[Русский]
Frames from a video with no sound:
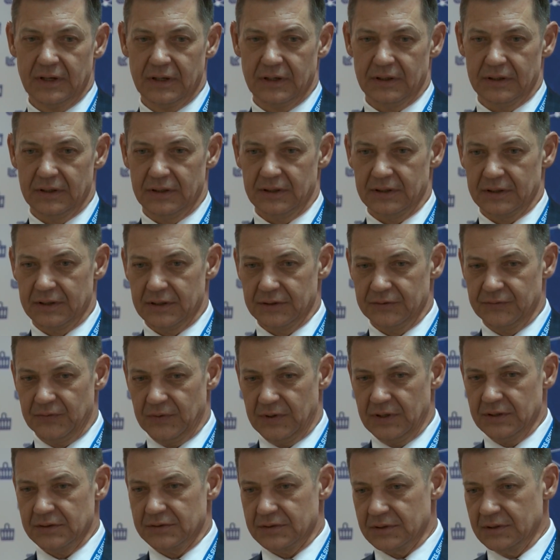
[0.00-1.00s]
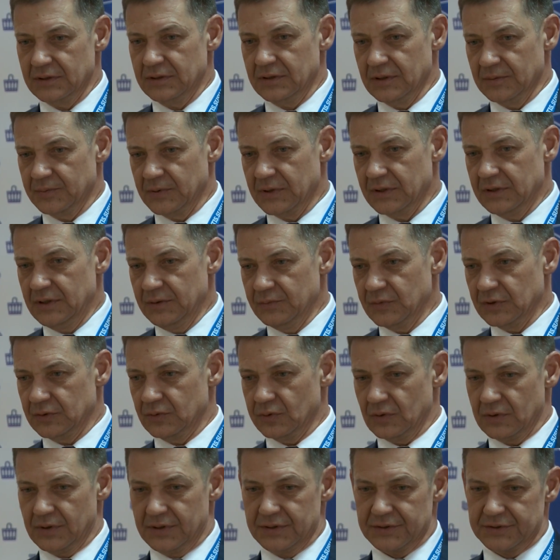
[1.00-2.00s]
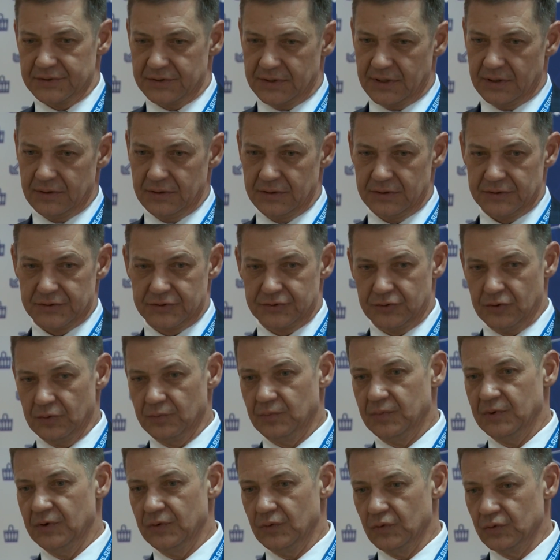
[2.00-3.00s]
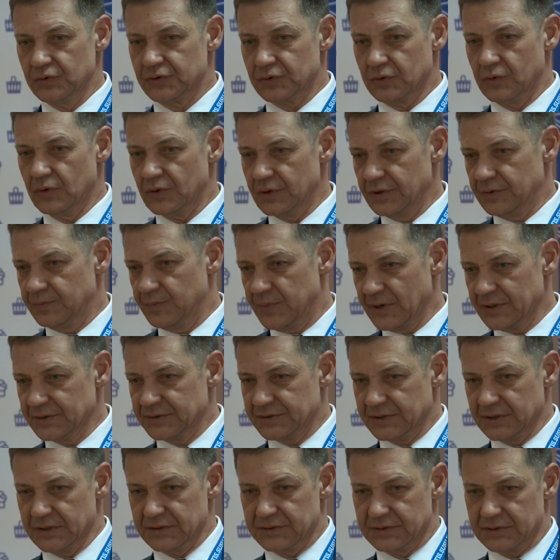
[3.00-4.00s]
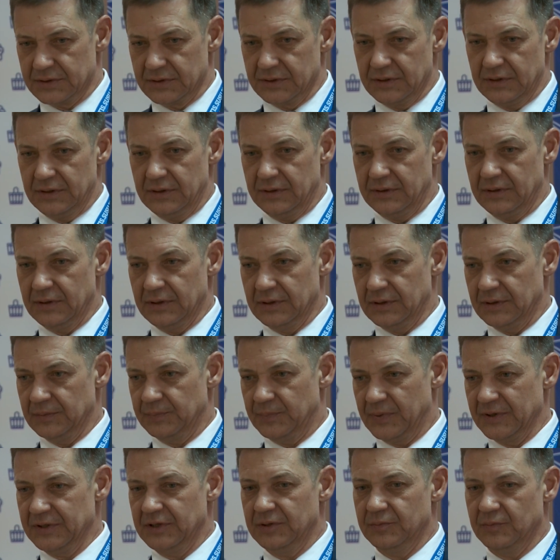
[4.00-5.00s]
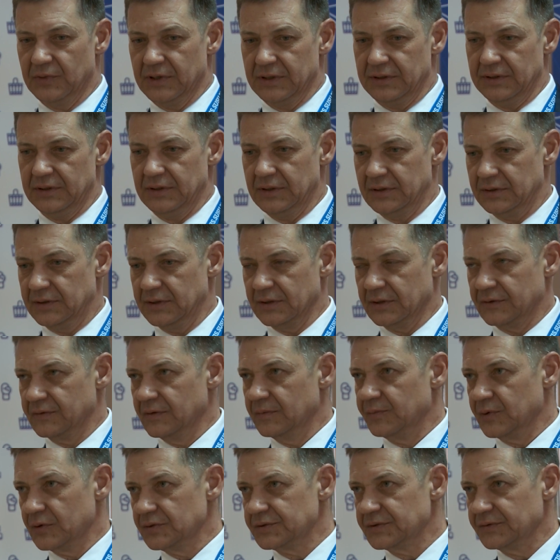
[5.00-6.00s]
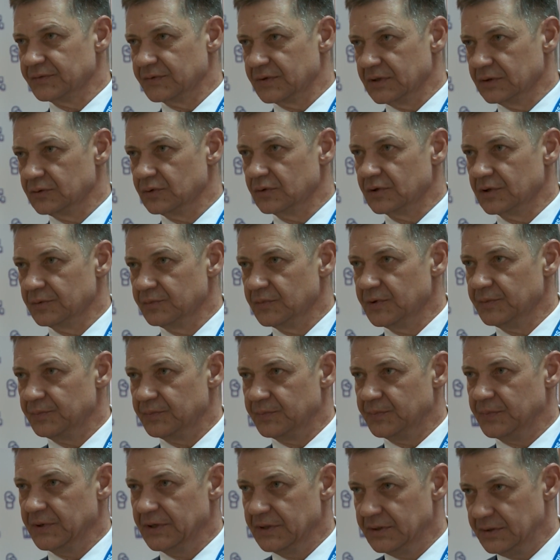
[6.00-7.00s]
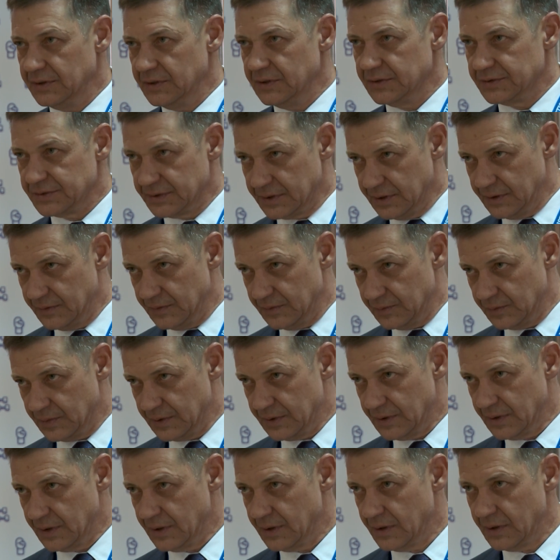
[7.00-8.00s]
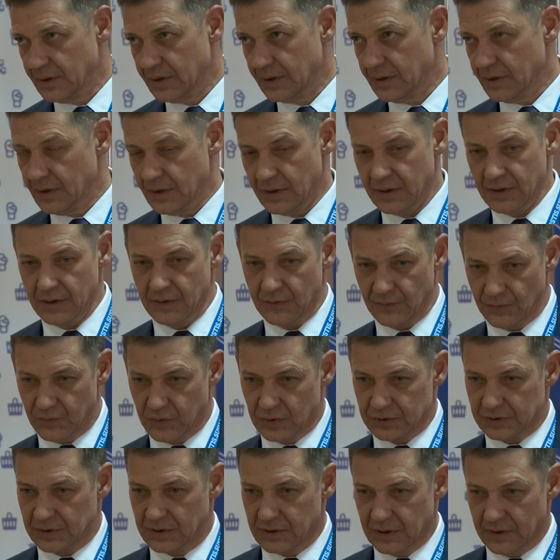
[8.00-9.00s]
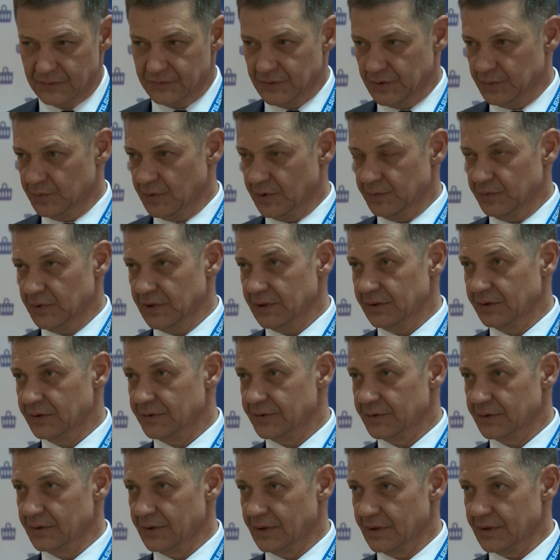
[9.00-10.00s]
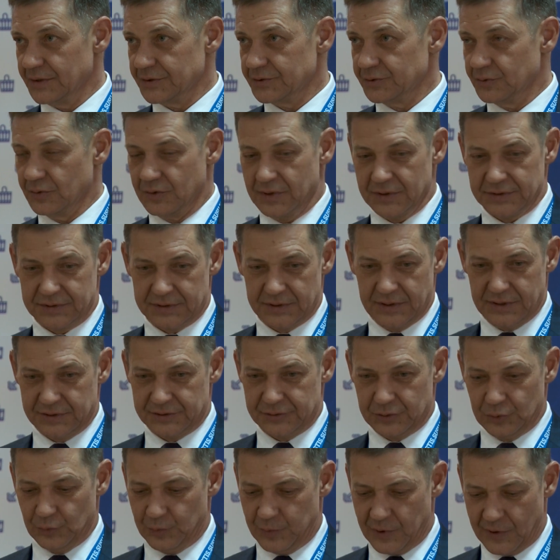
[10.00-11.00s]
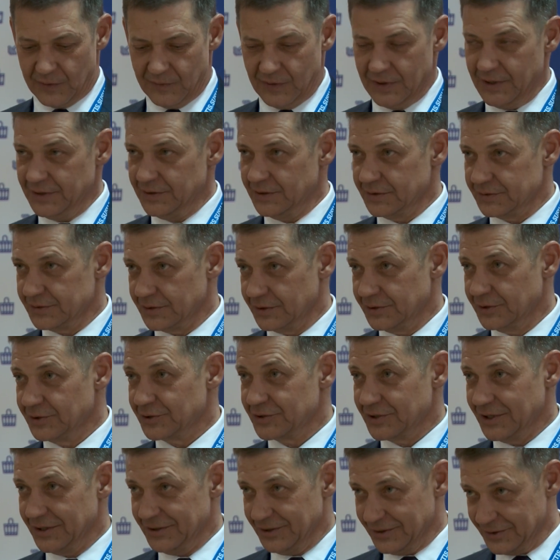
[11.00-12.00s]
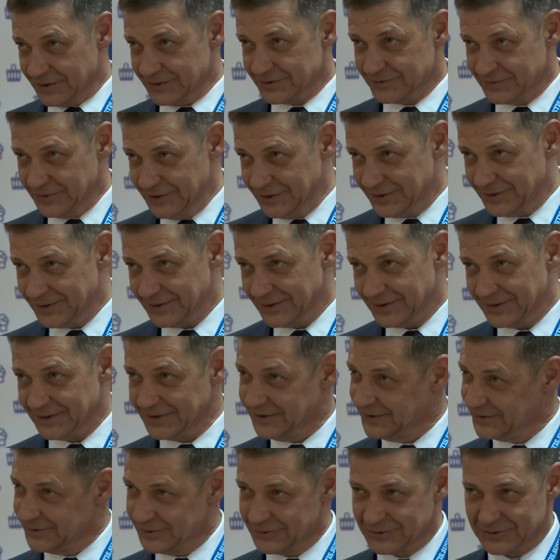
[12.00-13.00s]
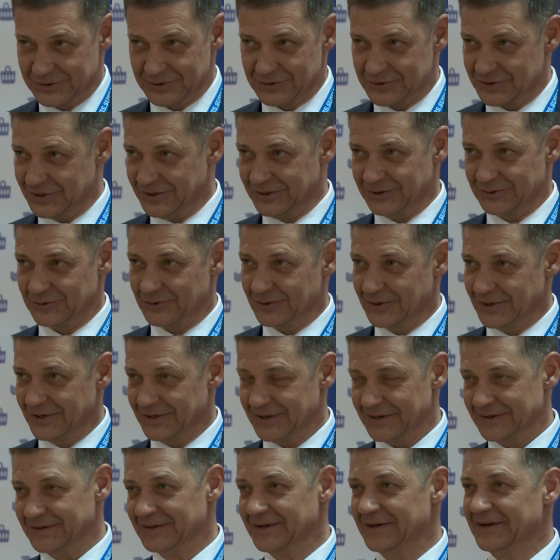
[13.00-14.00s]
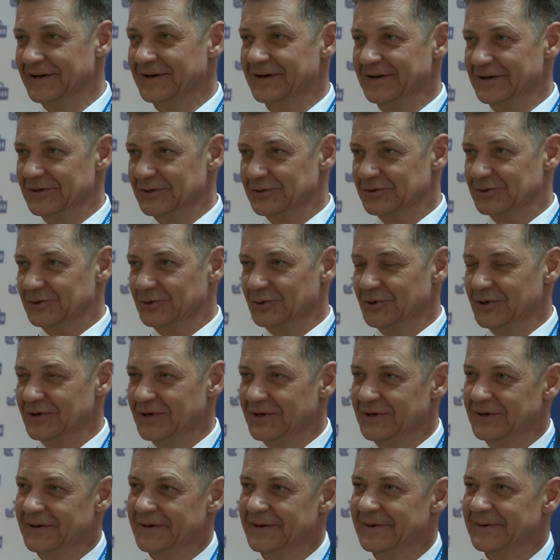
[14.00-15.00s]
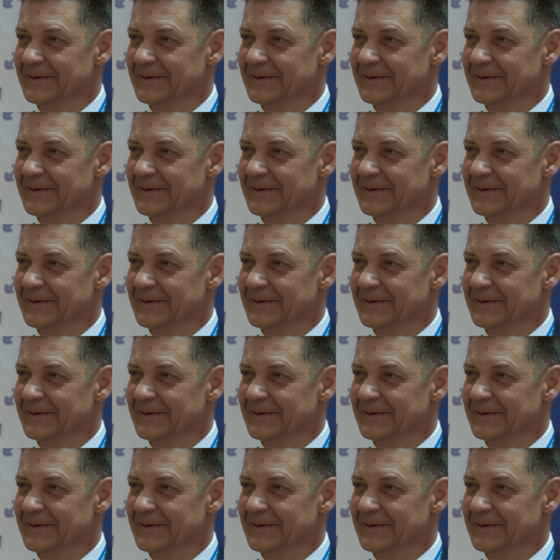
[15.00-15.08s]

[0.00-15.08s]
А, конференция необходима только, что, чтобы ускорить процессы э, понимания тех вопросов, которые мы перед ней ставим. Вот главный момент. А что касается управления, содержания, развития, это совершенно другая история.